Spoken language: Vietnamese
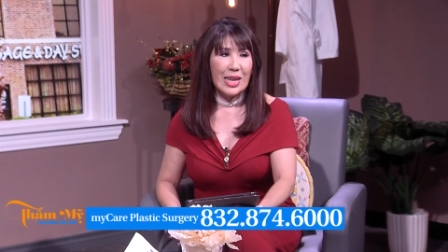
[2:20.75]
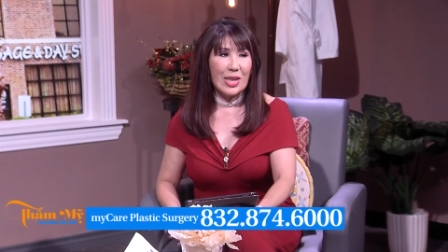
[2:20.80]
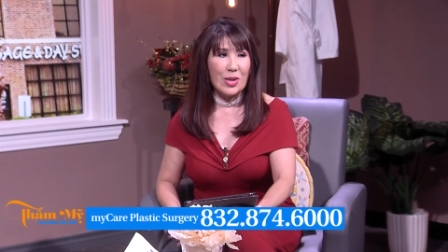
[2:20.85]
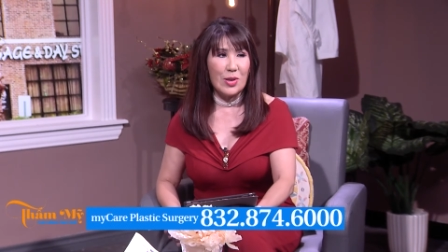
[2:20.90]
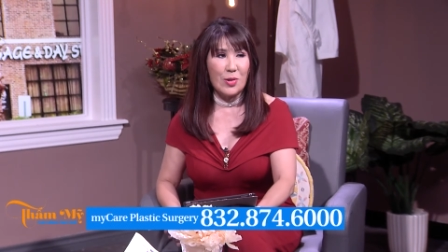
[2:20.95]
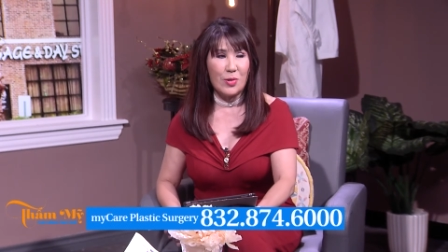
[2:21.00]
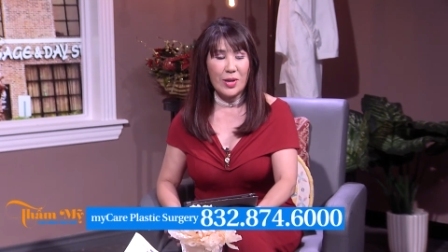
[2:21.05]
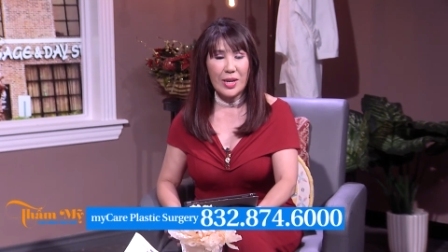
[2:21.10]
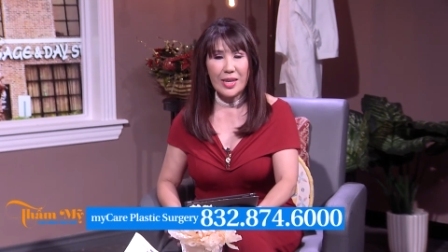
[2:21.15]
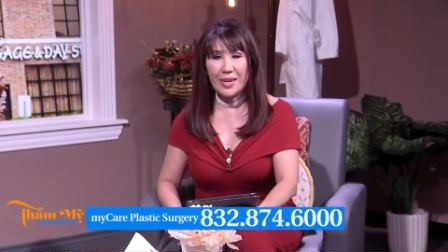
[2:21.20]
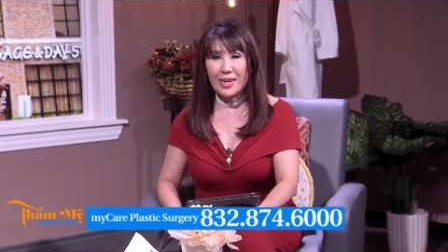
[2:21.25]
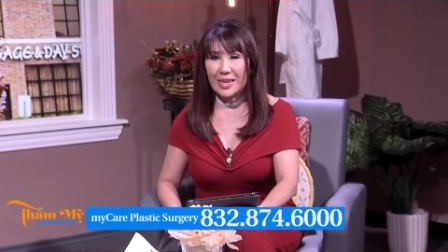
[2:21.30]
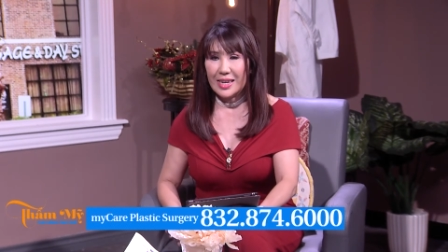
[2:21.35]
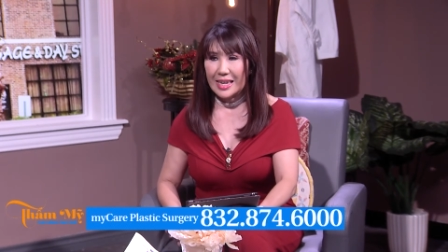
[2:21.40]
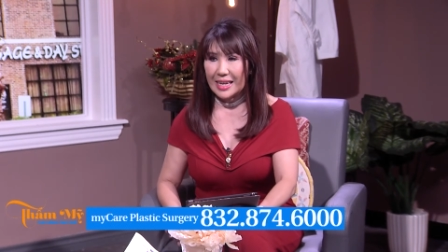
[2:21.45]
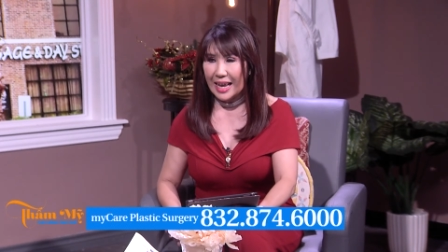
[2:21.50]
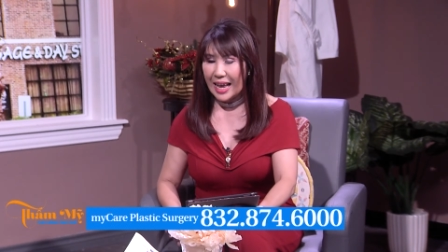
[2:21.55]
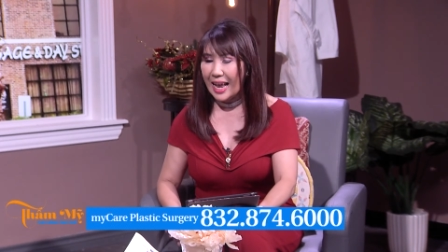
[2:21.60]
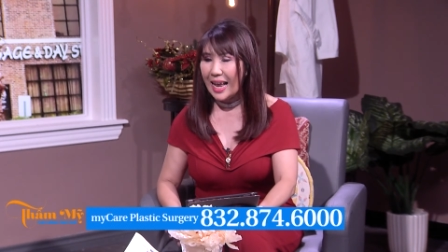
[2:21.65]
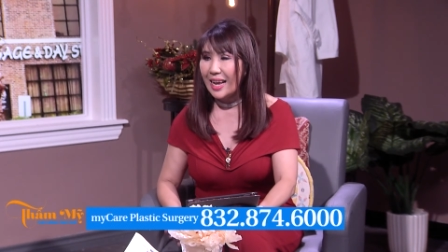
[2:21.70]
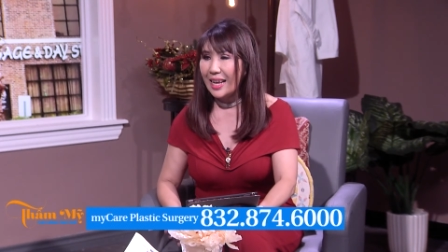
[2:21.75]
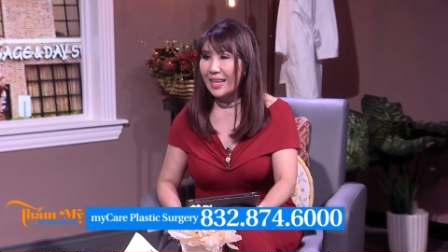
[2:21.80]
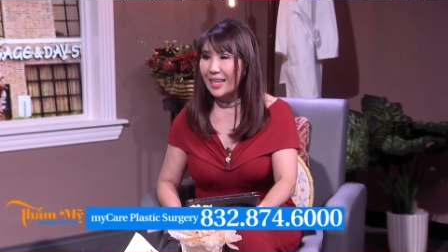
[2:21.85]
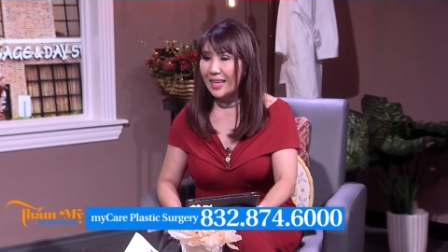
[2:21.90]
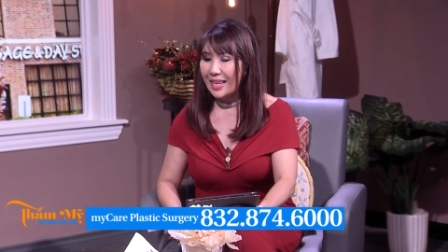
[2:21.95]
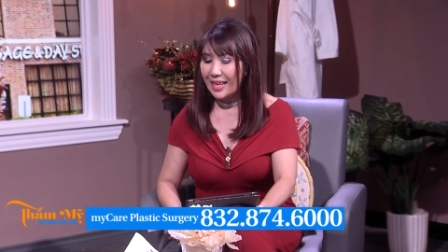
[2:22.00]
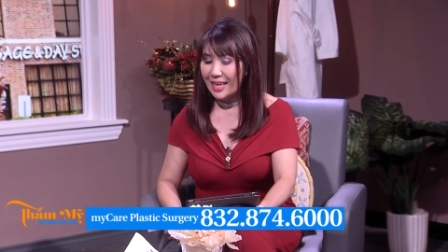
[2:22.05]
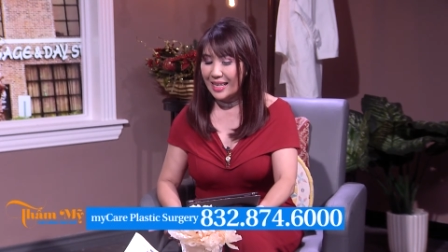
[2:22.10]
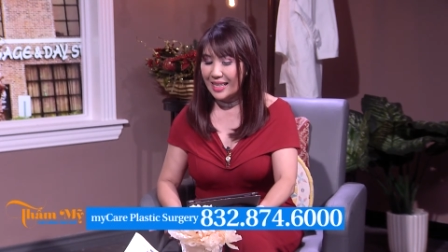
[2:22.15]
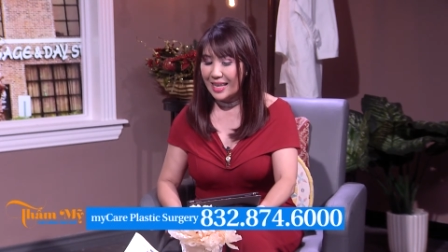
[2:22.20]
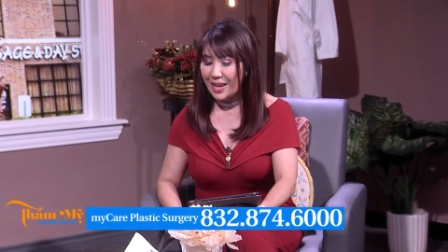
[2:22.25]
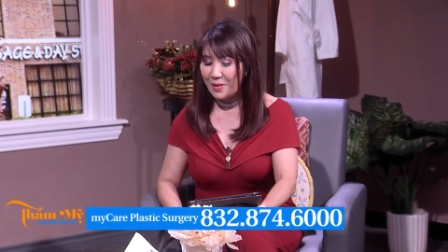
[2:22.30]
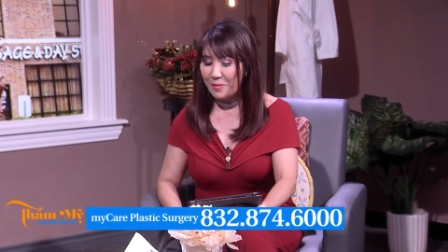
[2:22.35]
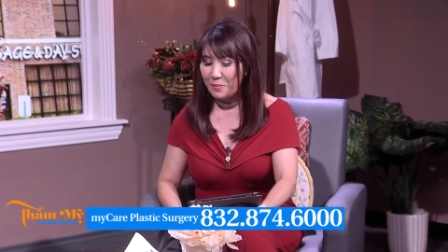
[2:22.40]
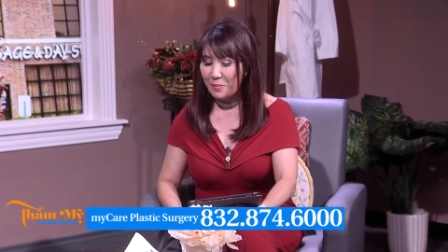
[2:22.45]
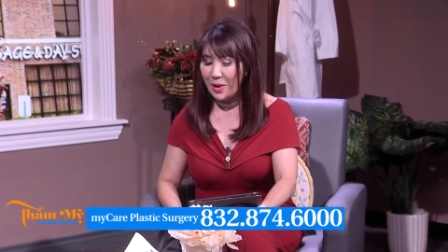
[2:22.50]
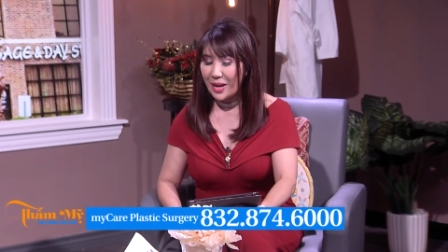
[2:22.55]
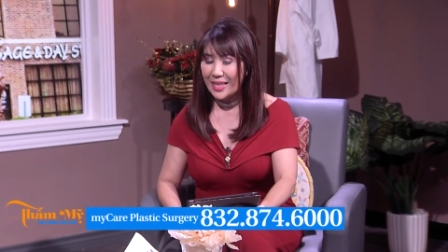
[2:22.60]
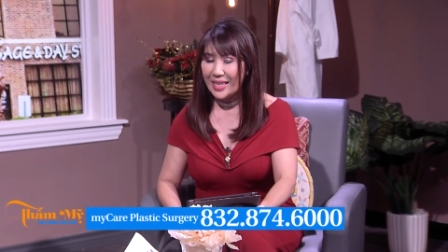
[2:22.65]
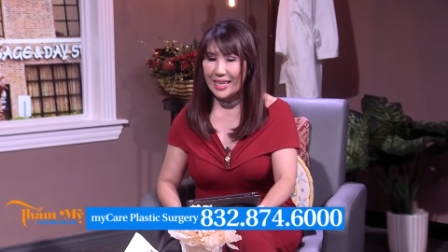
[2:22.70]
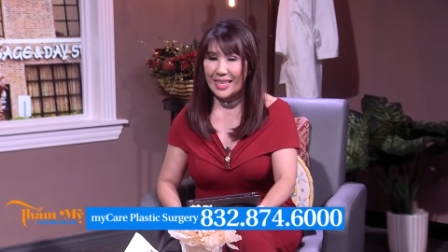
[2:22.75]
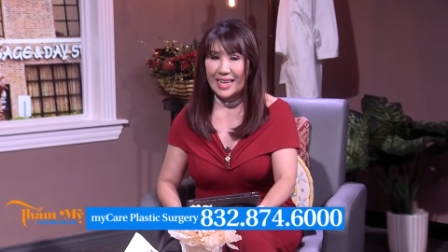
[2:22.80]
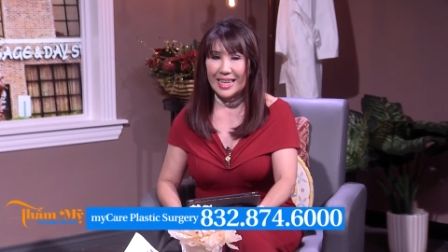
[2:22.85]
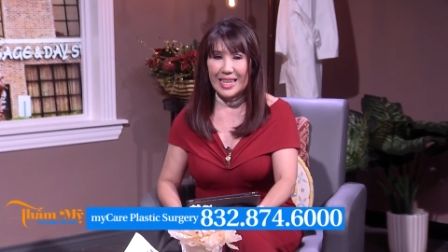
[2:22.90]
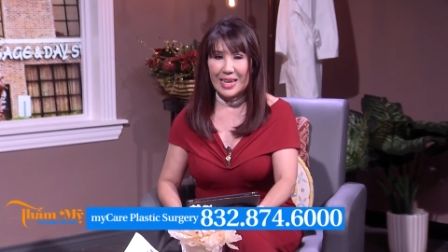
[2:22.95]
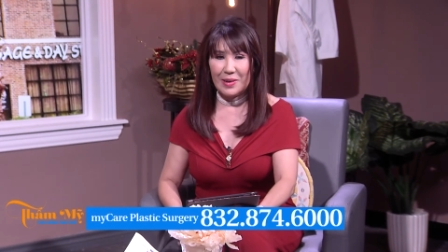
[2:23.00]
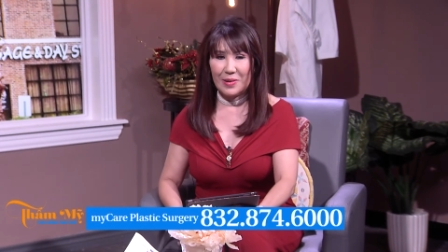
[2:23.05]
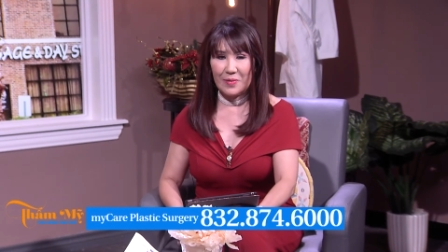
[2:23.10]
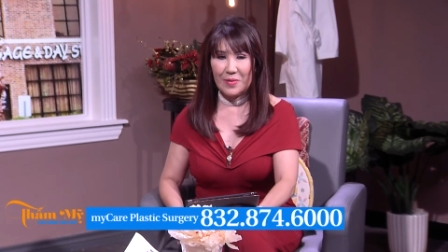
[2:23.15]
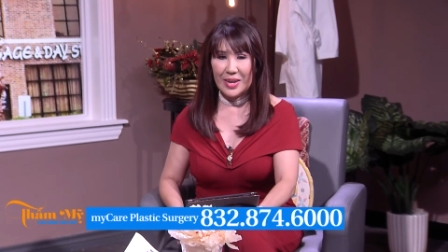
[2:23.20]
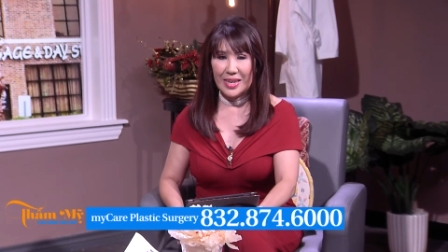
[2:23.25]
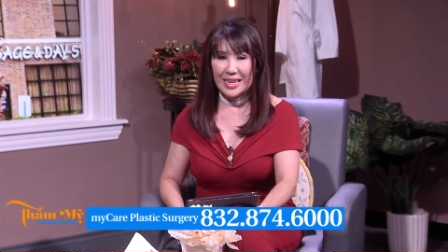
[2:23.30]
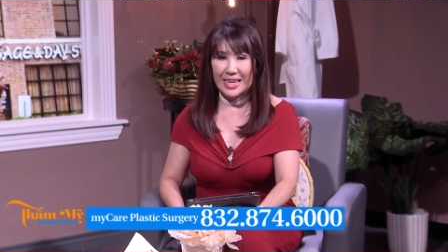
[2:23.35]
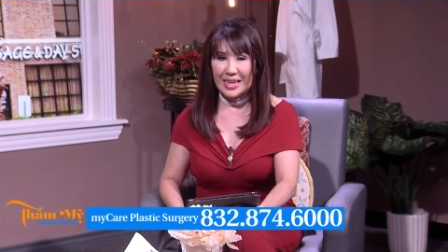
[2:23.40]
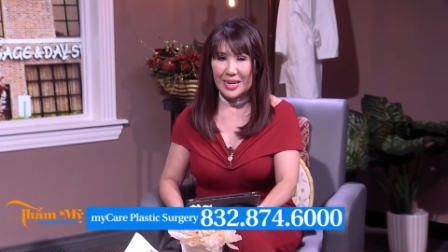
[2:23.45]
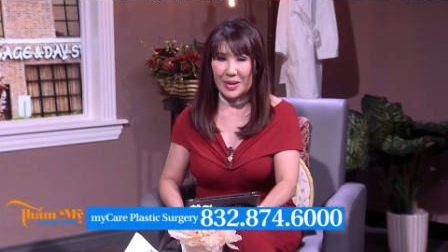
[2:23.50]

nhiều cái chương trình khác xin bác sĩ giới thiệu về chương dạ, trình